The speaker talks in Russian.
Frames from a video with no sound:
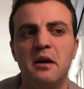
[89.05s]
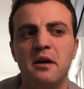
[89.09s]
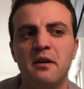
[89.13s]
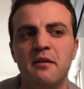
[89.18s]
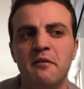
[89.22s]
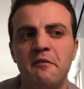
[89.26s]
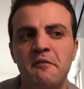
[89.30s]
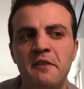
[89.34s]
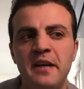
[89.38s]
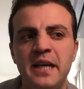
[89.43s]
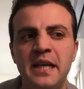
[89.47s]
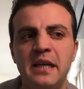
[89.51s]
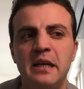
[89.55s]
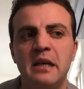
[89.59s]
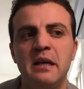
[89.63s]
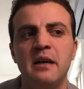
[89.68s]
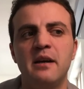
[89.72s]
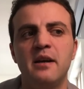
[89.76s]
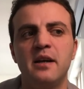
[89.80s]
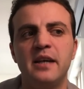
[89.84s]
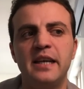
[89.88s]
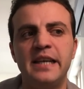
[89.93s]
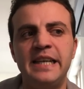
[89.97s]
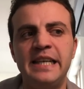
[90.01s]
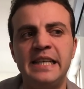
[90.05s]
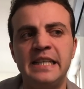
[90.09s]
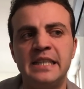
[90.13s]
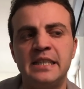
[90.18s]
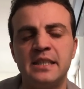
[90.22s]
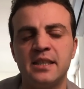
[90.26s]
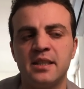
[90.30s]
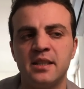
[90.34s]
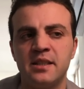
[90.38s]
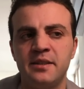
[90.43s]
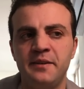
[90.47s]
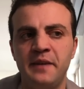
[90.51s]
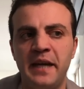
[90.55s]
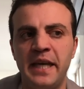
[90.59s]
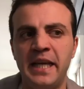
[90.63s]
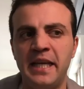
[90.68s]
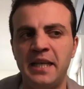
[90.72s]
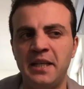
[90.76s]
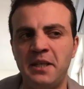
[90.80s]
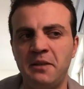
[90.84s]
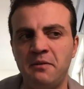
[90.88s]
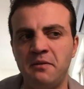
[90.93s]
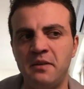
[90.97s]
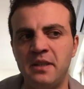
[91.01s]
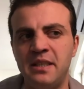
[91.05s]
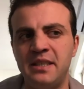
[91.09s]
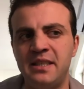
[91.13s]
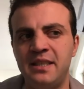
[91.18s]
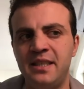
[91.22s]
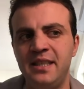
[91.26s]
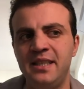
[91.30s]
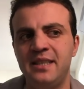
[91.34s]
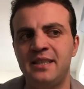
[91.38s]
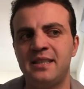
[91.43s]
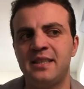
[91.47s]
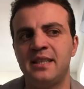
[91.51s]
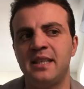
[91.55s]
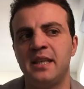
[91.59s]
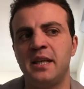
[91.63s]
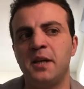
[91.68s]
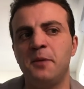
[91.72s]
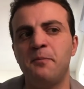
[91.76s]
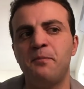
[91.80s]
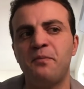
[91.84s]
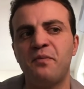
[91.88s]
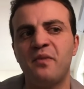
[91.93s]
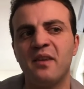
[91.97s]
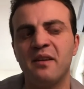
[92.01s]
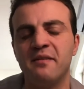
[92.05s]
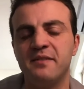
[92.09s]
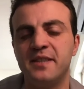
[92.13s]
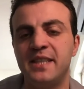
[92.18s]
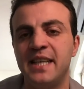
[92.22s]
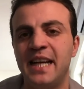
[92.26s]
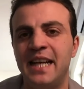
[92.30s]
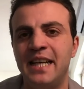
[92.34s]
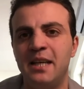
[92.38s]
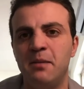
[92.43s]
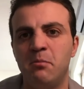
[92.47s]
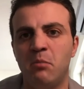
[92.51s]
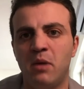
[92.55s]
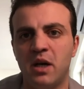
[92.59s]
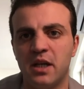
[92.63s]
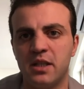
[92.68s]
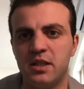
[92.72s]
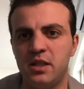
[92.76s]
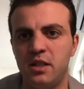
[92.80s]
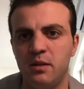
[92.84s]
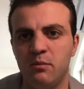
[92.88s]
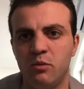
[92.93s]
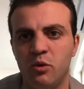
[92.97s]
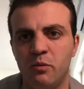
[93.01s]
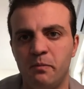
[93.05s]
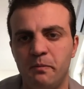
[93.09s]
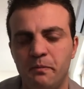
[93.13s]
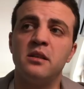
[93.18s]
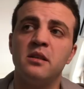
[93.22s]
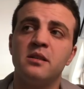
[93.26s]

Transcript: вы из своей инвестиции взяли максимум.